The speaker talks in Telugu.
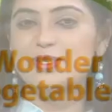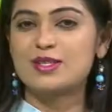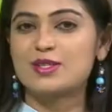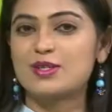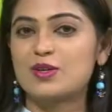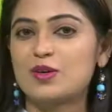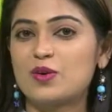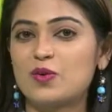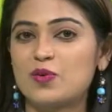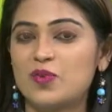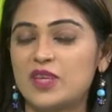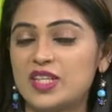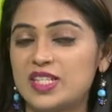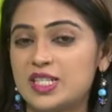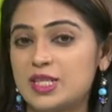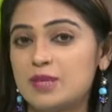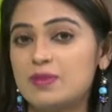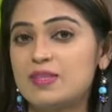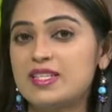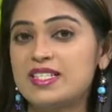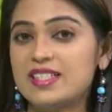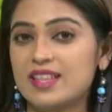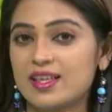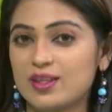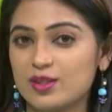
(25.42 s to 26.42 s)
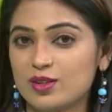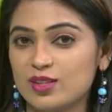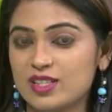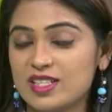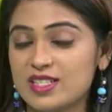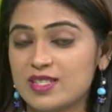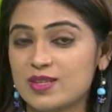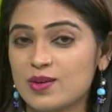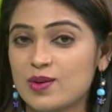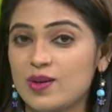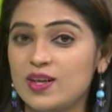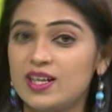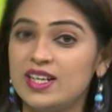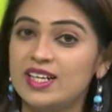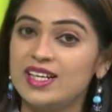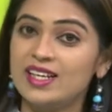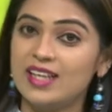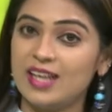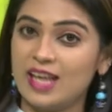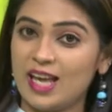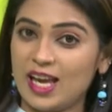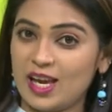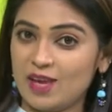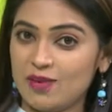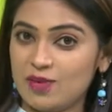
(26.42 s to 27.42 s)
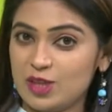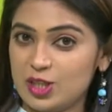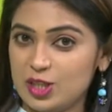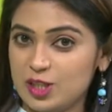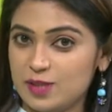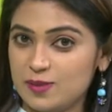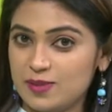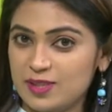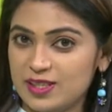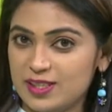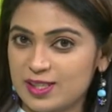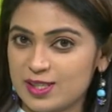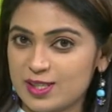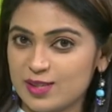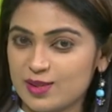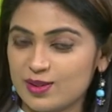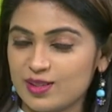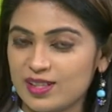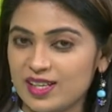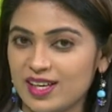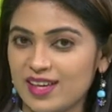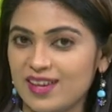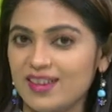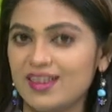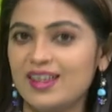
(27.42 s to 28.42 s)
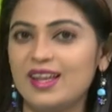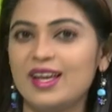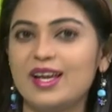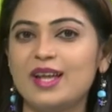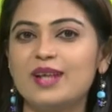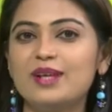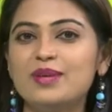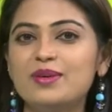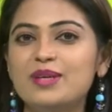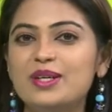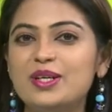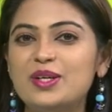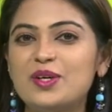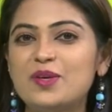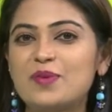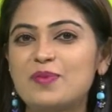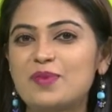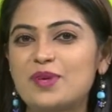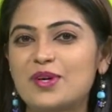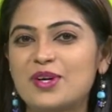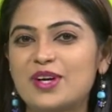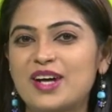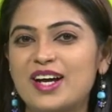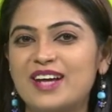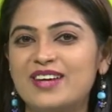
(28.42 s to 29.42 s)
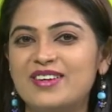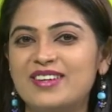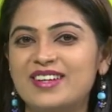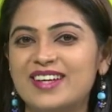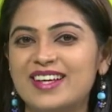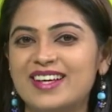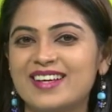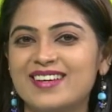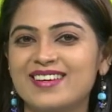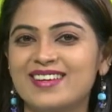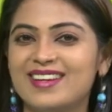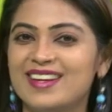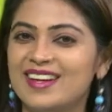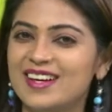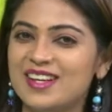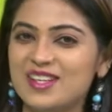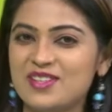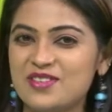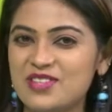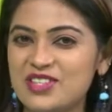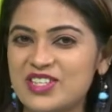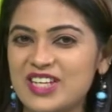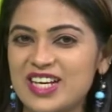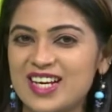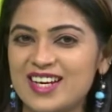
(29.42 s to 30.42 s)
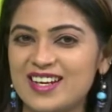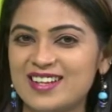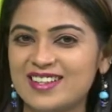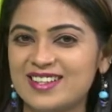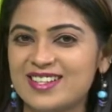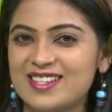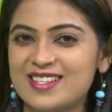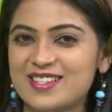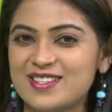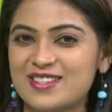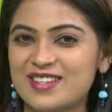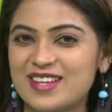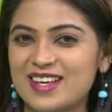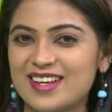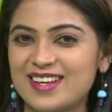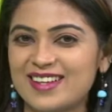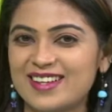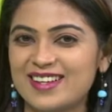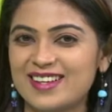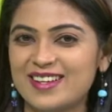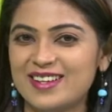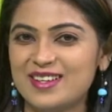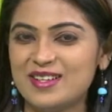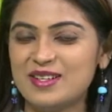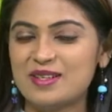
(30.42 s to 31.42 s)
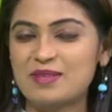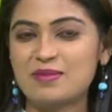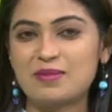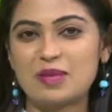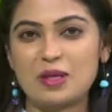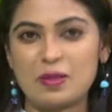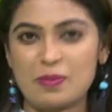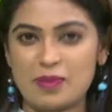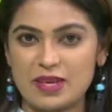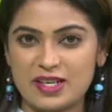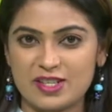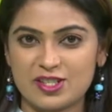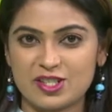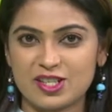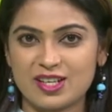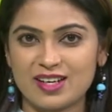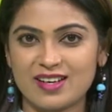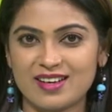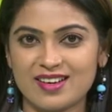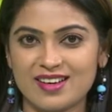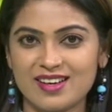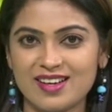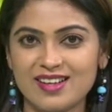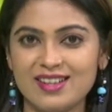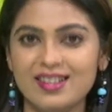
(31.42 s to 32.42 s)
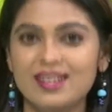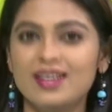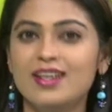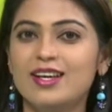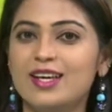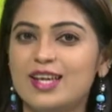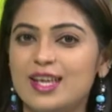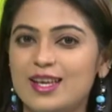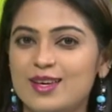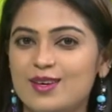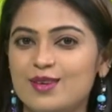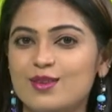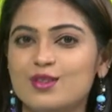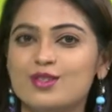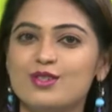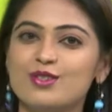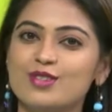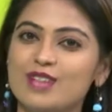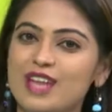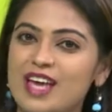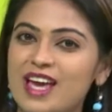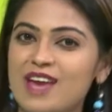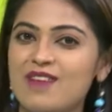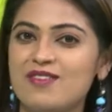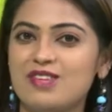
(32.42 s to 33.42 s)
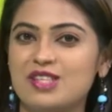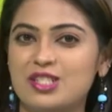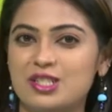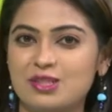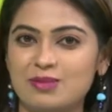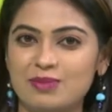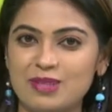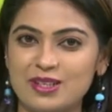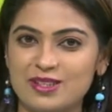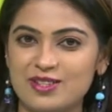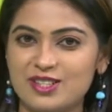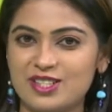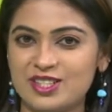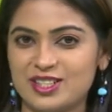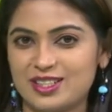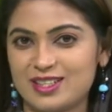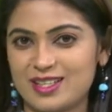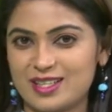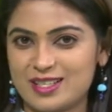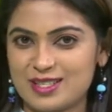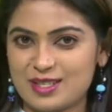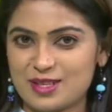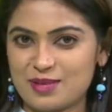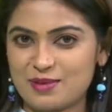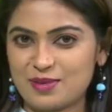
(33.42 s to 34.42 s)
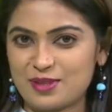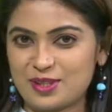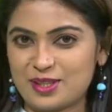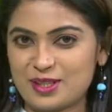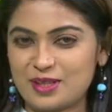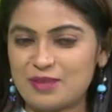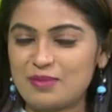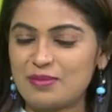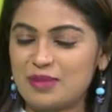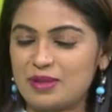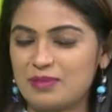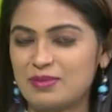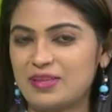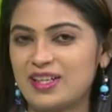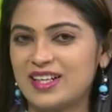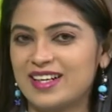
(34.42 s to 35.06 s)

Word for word: సో వెజిటబుల్స్ ఎందుకు తీసుకోవాలి ఏ వెజిటబుల్ తీసుకుంటే ఎటువంటి ఉపయోగాలు ఉంటాయి ఇలాంటి విషయాలని తెలుసుకున్నారు కదా మరి పర్టికులర్గా ఈ రోజు ఏ వెజిటబుల్ గురించి తెలుసుకోబోతున్నాం పద్మాని